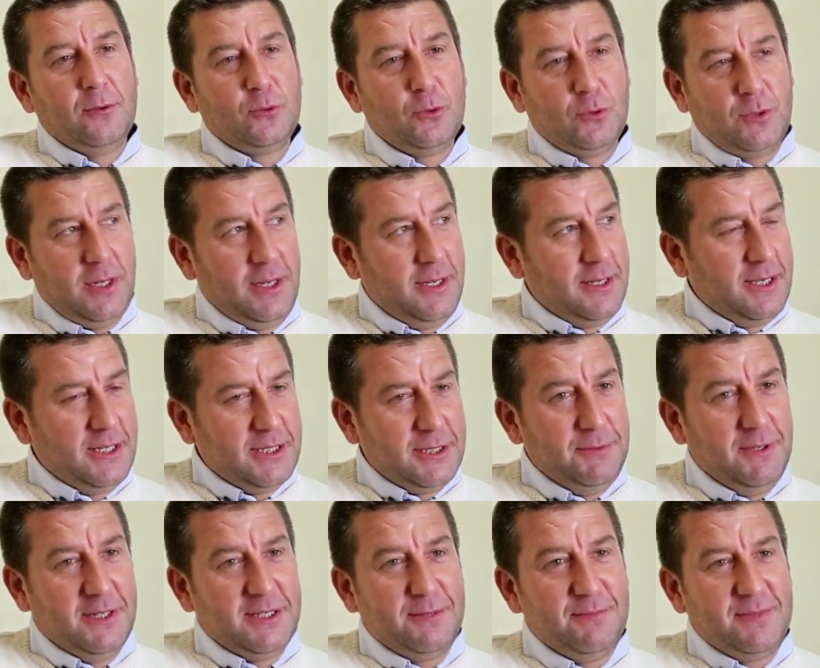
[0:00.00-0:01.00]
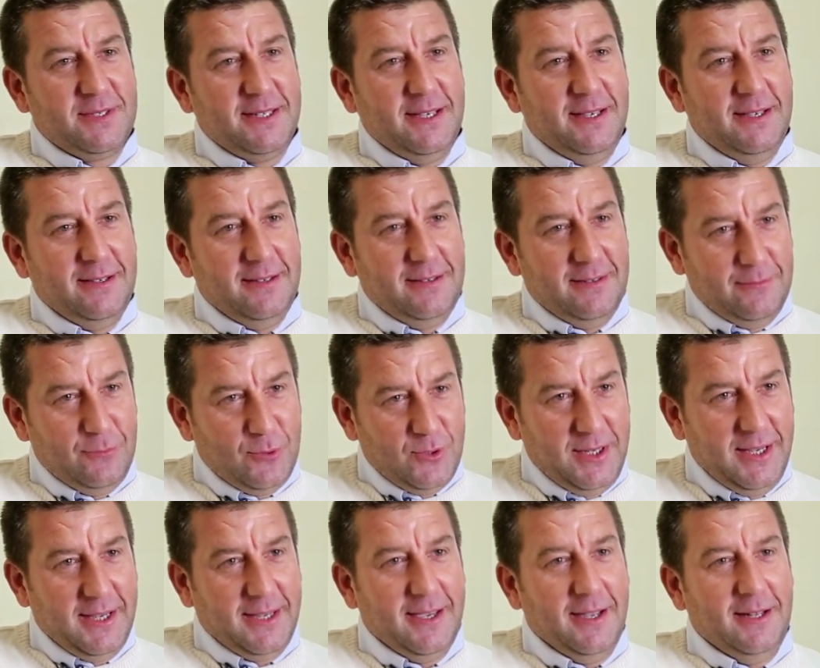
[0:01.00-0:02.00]
Sultanahmet kasabasımıza
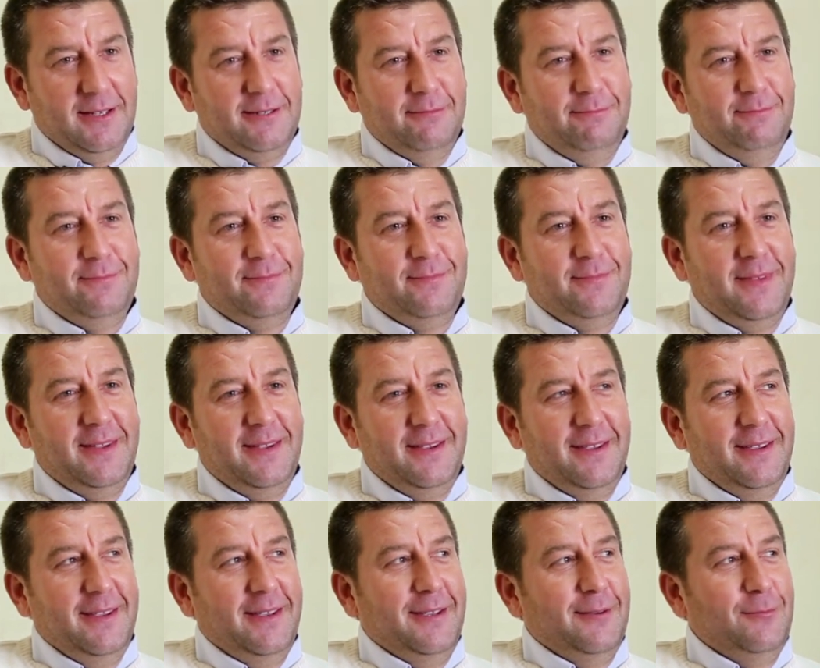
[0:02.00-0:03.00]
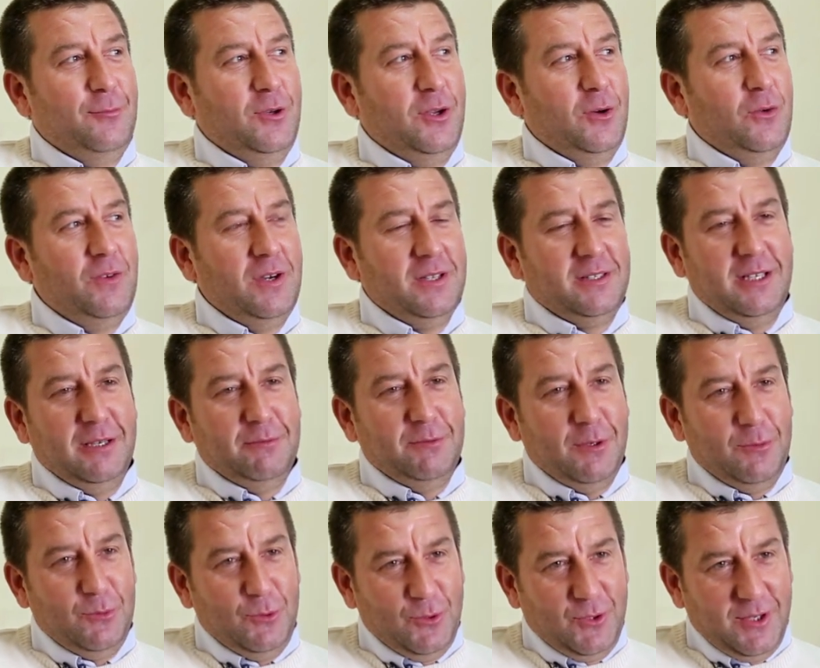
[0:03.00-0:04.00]
buraya geldim. Buraya ufak
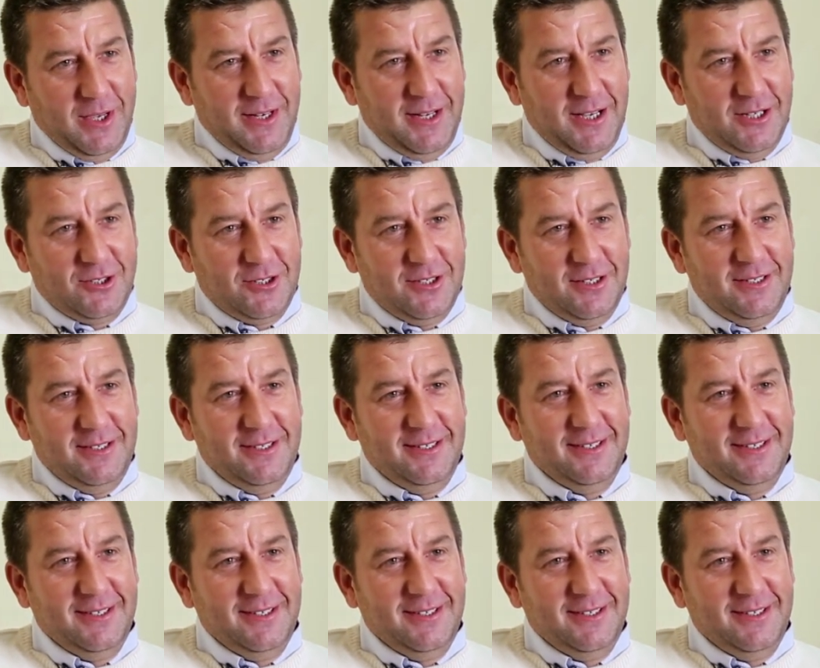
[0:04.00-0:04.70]
çaplı bir dükkan açtık.